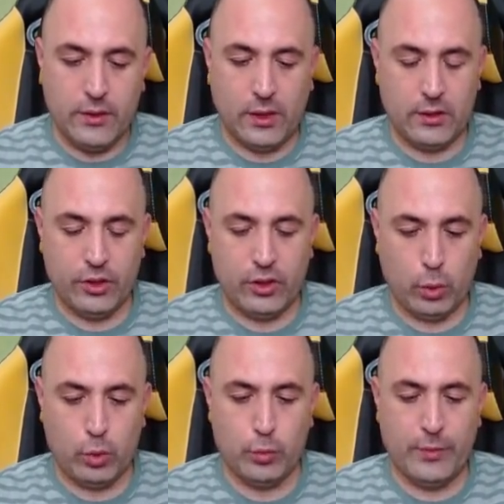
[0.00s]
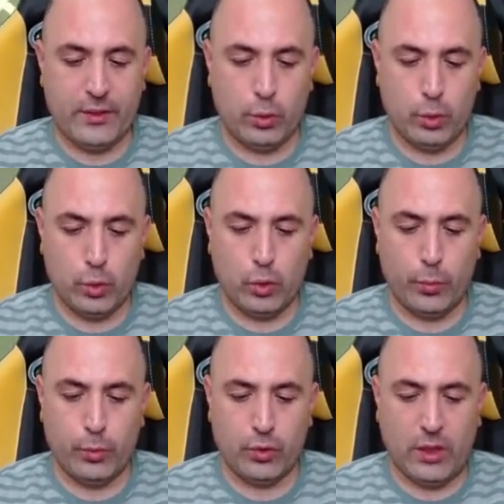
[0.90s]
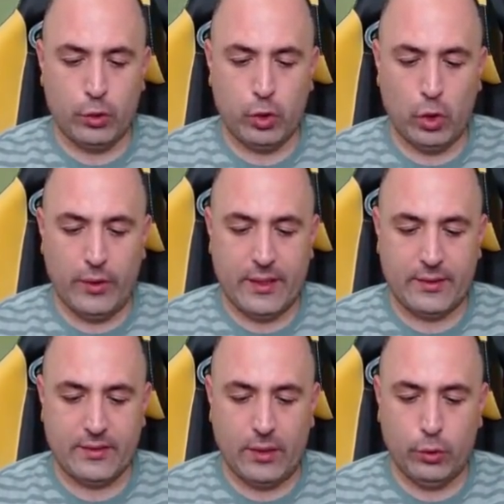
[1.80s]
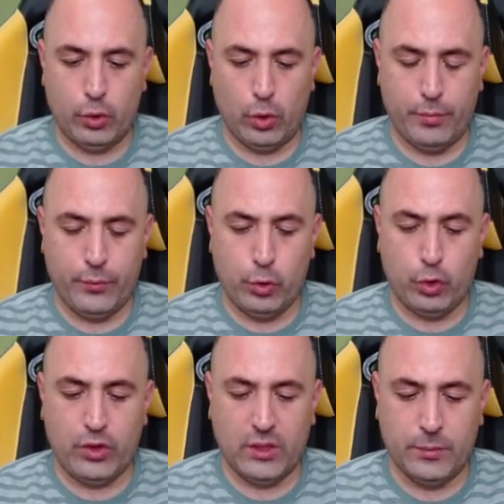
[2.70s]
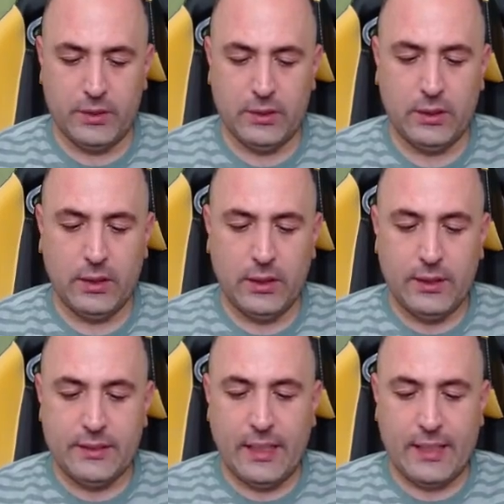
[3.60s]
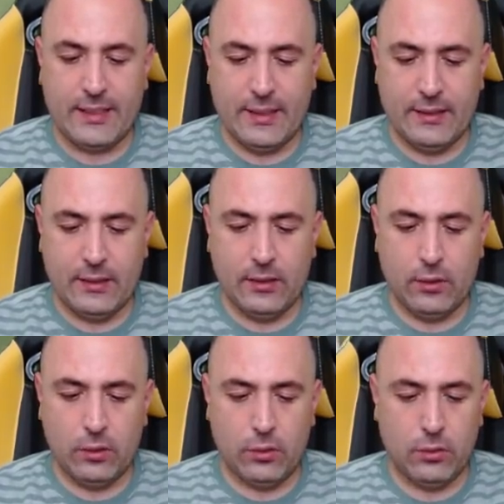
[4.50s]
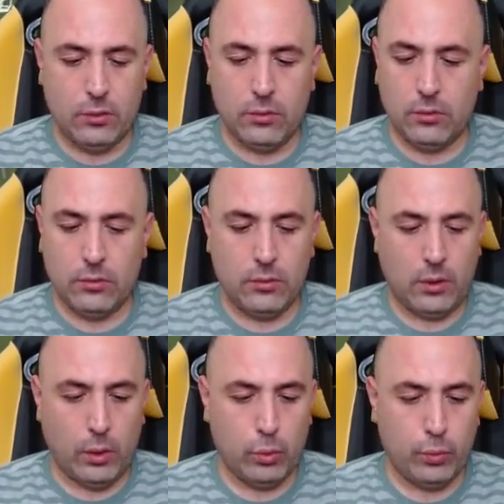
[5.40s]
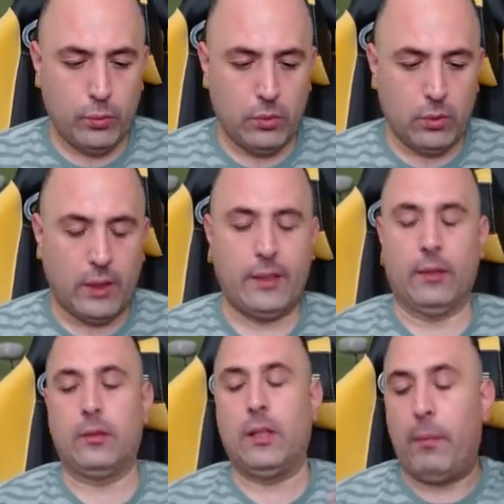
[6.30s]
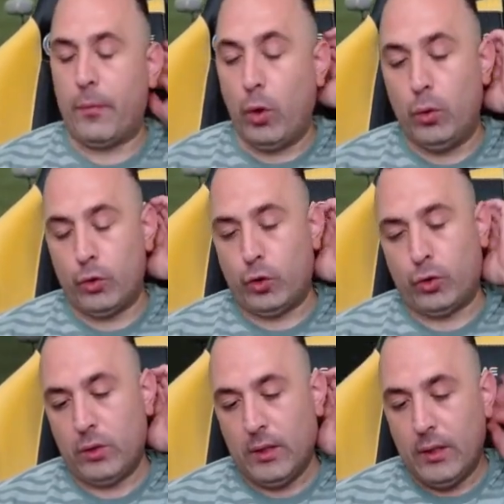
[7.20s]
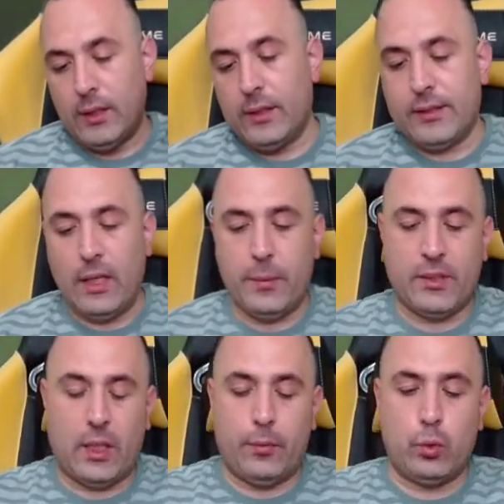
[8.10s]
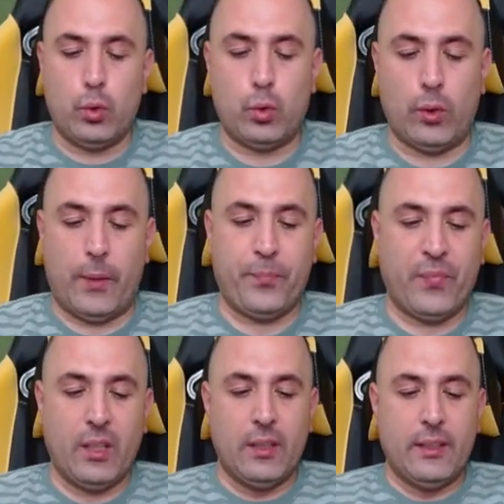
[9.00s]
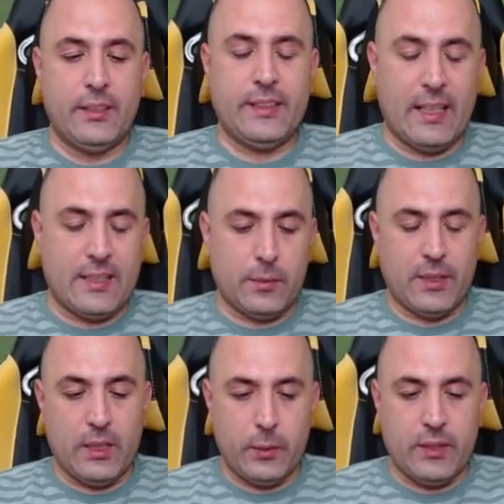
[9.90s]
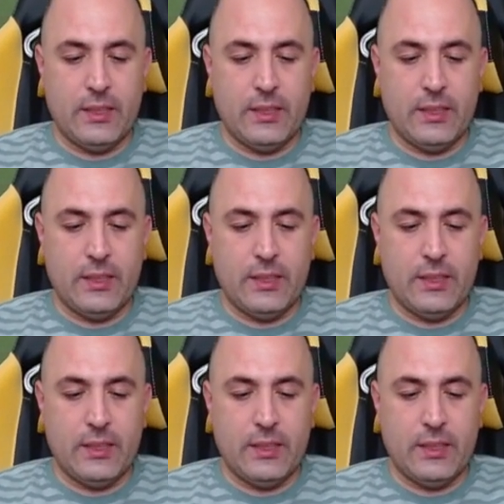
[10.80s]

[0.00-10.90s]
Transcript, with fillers: Yaklaşık 30 metre sürdü topu. Sancho verdi. Sancho bir vücut çalımı yerden Out mu? Aynen. Tamam gol vuruş. Devam et abi. Kurtuğa. Yine her zamanki gibi